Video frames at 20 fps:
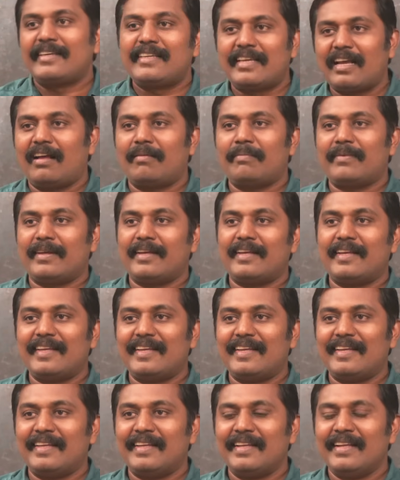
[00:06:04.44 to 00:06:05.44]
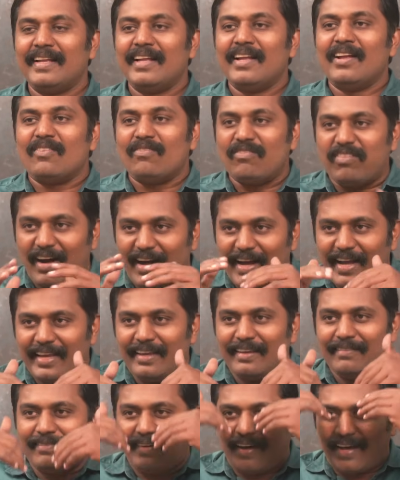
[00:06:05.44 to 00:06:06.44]
விற்காம
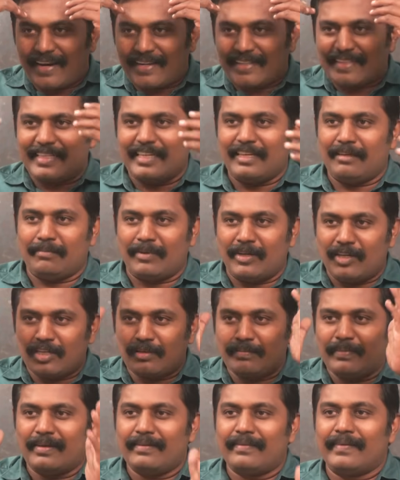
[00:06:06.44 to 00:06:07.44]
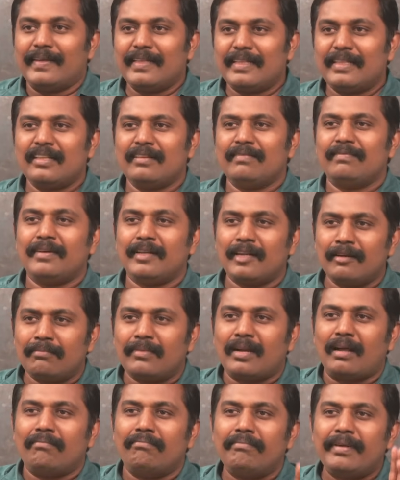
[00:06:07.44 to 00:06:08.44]
வாய் வார்த்தையை மட்டுமே வைத்து வெறும்
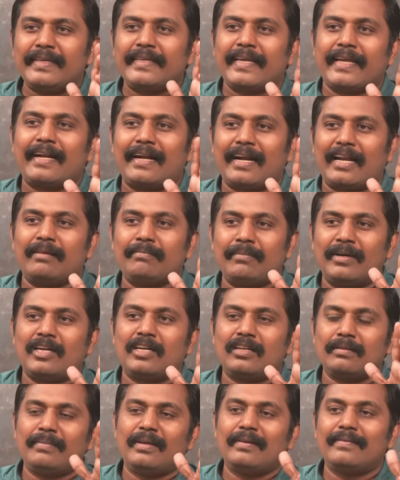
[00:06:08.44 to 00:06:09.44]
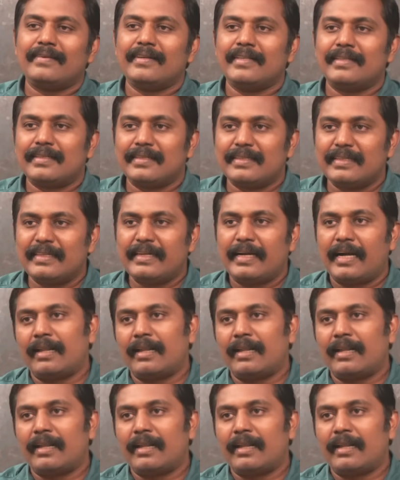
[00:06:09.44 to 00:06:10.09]
நம்பிக்கைகளை மட்டுமே வைத்து